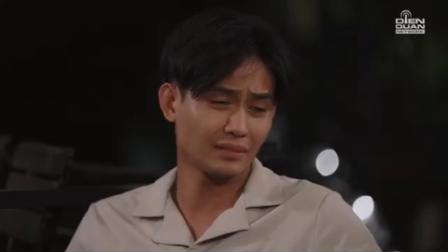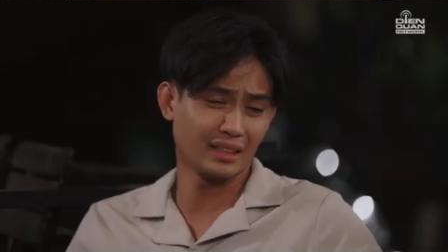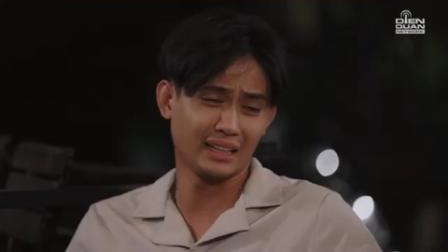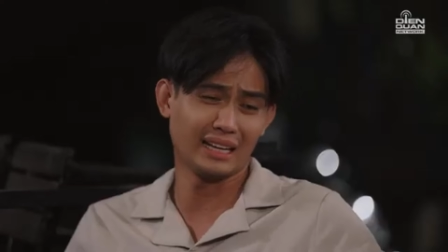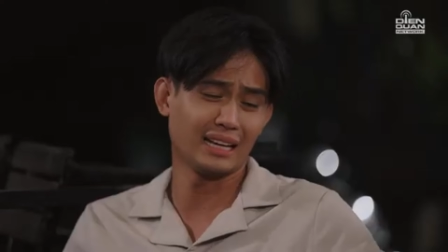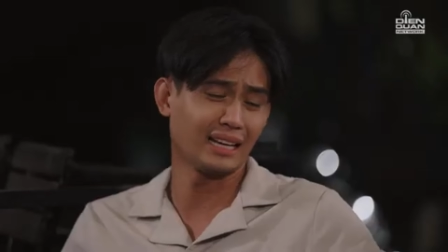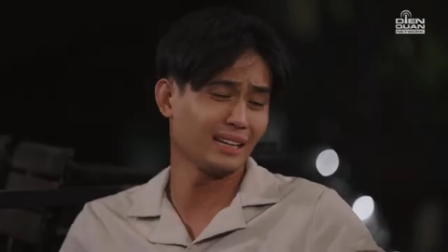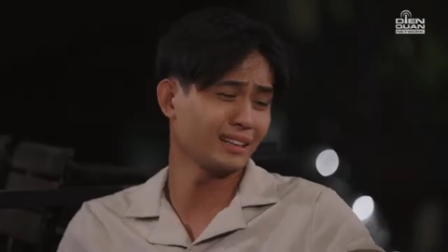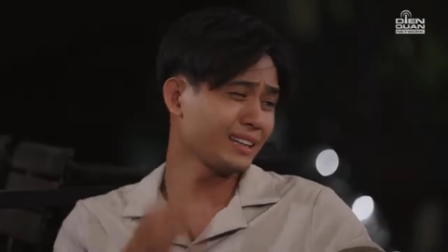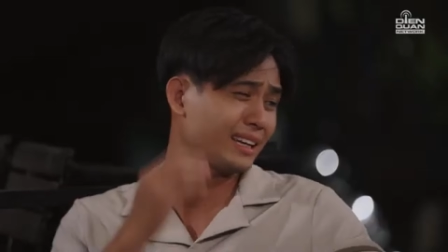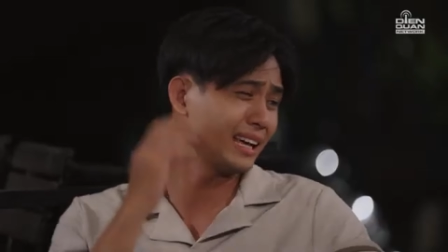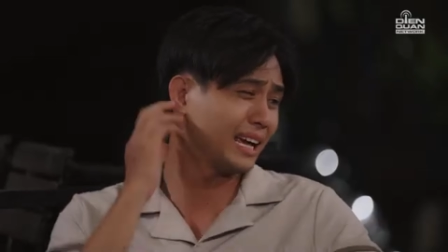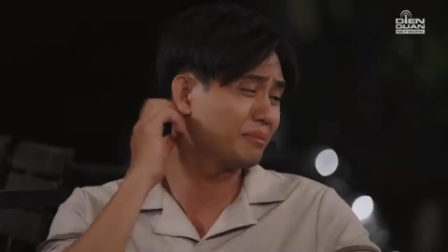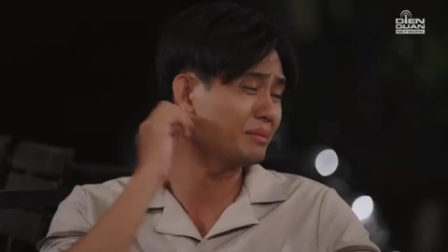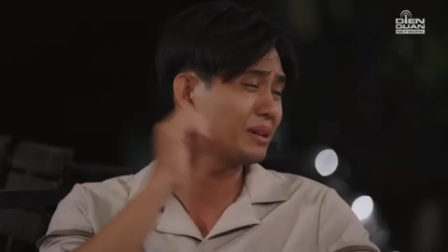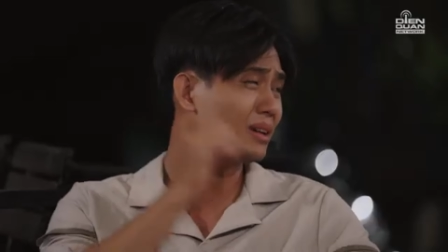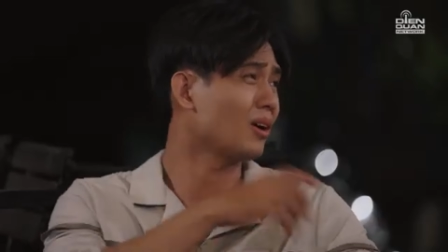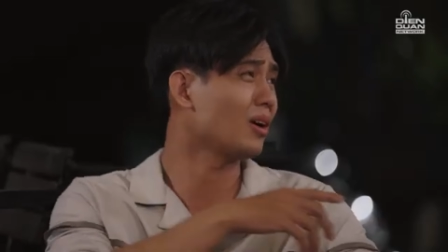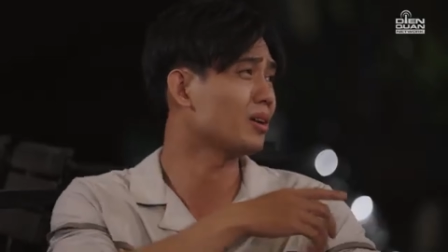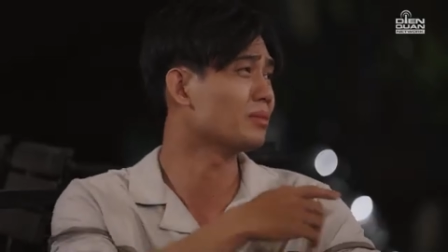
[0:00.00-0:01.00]
Thì, thì
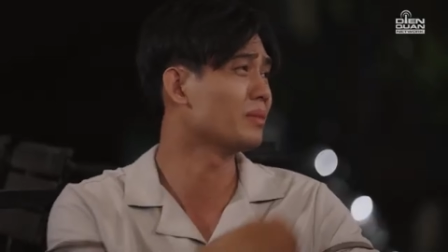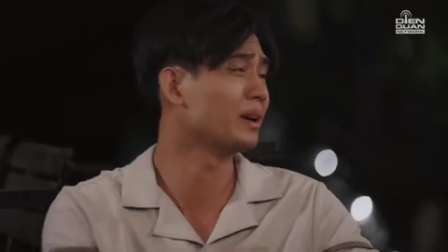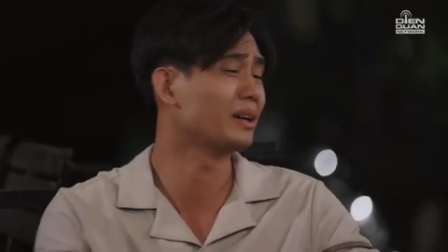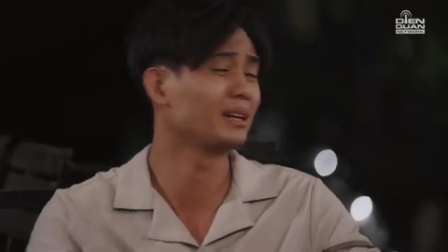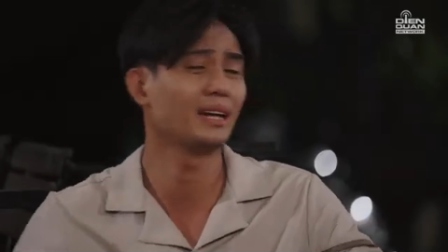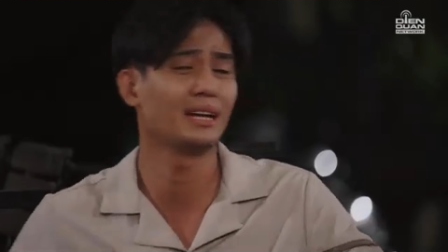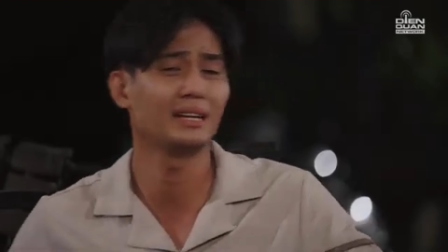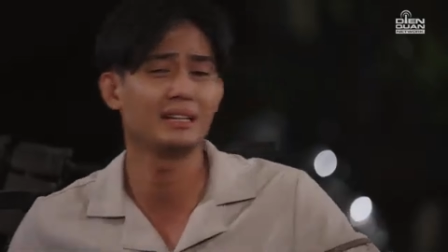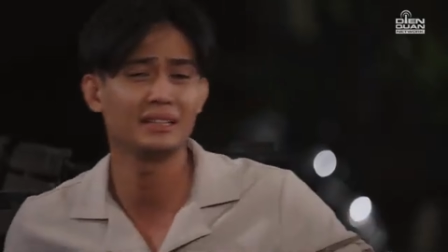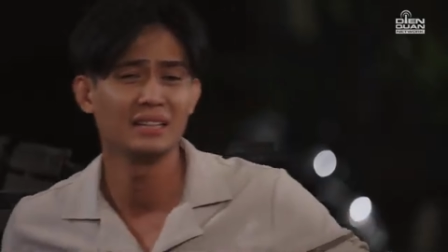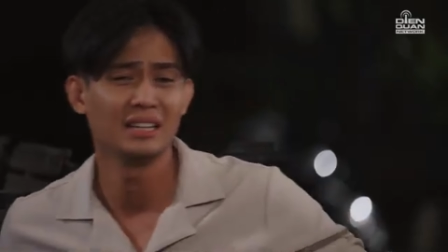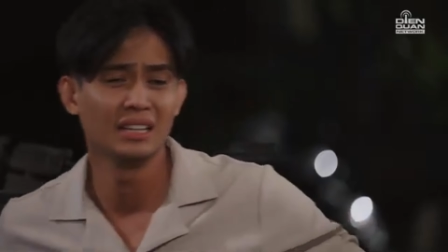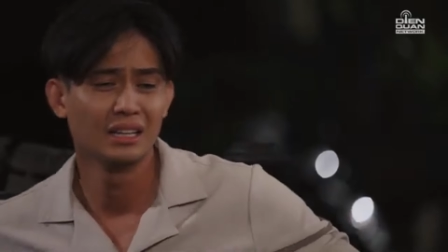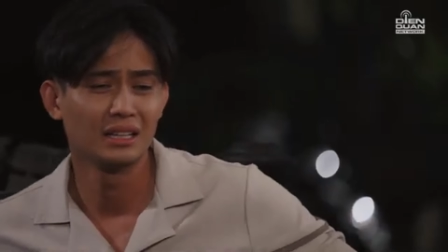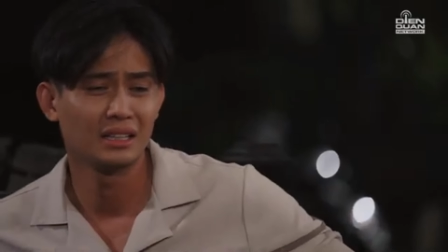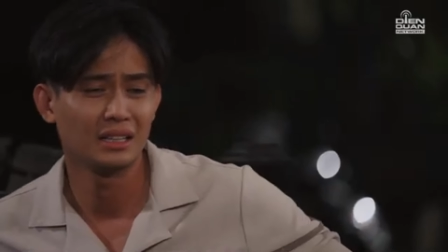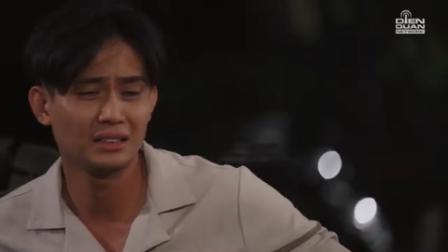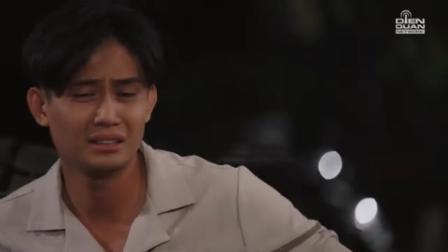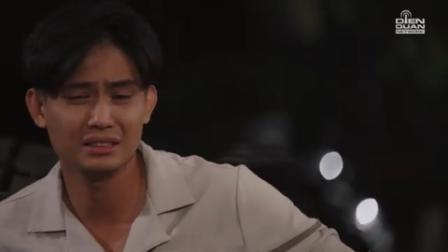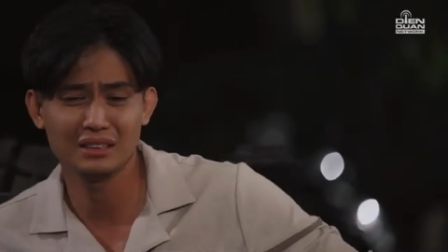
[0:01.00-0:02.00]
em đi coi mình đi,
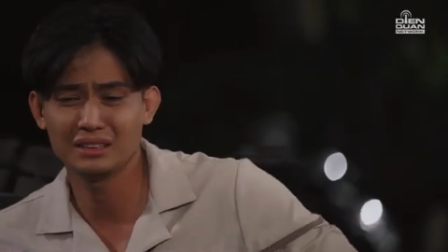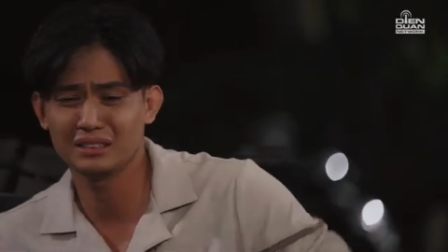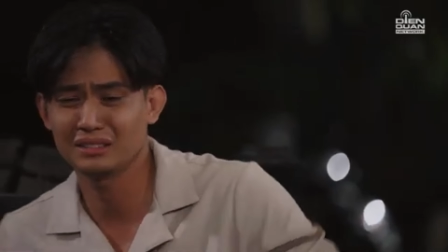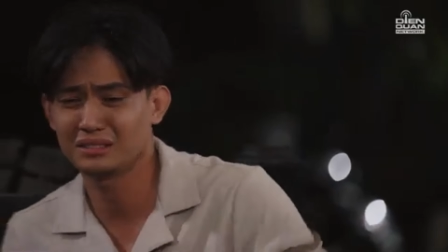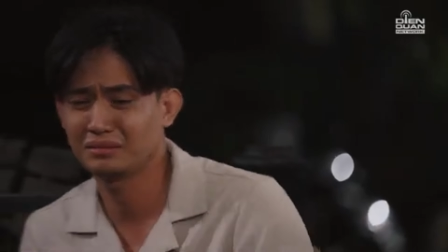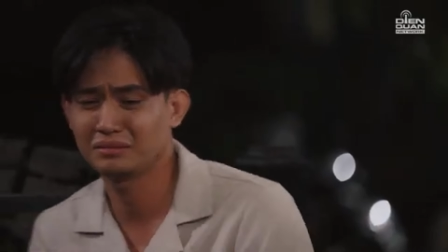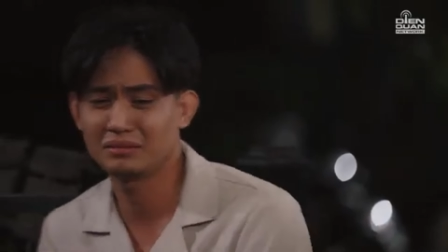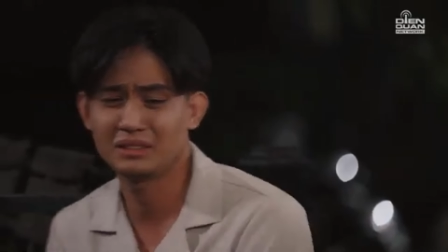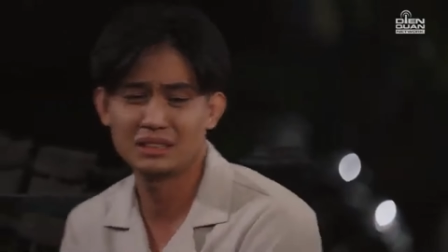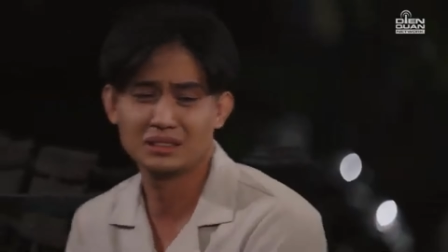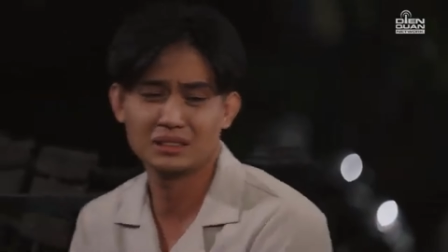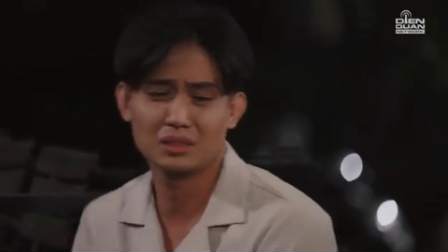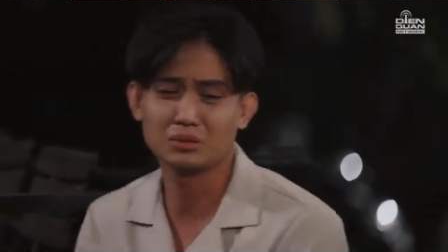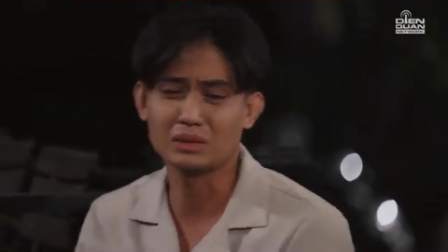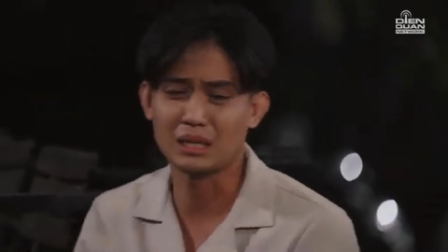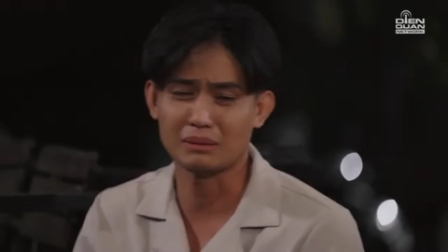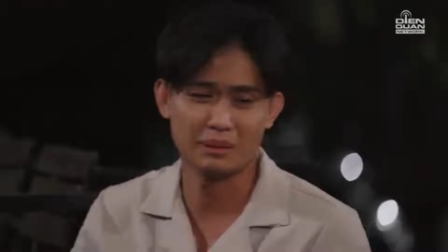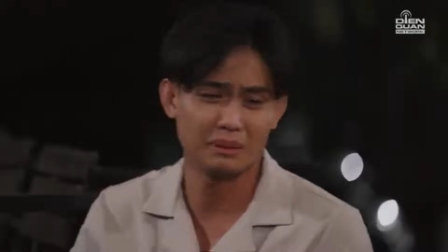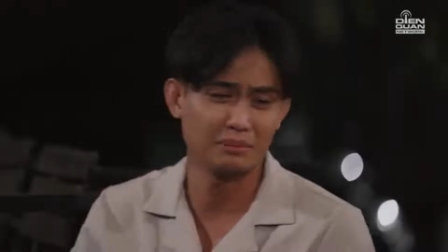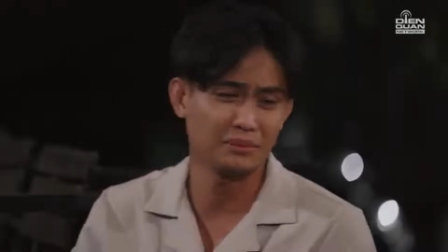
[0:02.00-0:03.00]
chứ cũng sắp